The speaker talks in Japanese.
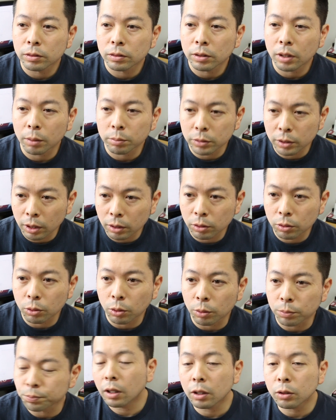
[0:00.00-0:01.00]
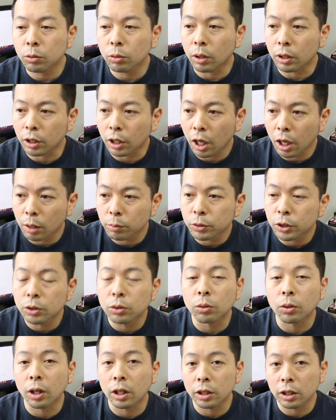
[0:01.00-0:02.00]
タブレット、あとはゲーム
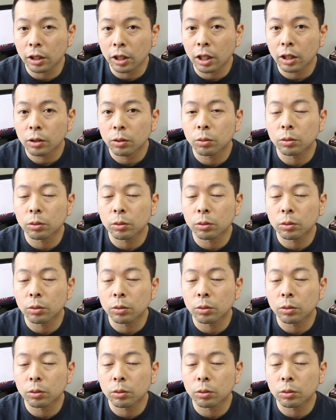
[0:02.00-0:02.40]
機とかでね、